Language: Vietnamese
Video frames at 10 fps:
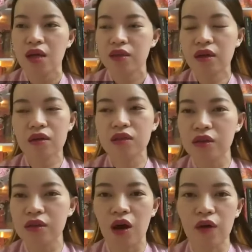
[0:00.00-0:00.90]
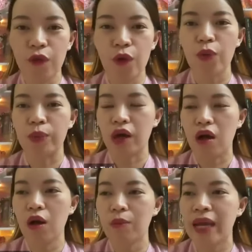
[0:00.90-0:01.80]
rất rất nhỏ vô cùng nhỏ
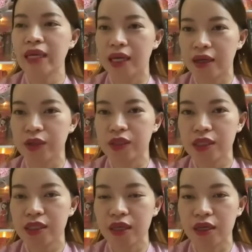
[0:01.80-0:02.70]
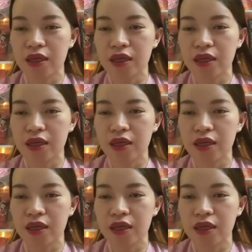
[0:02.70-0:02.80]
không đáng kể thôi à,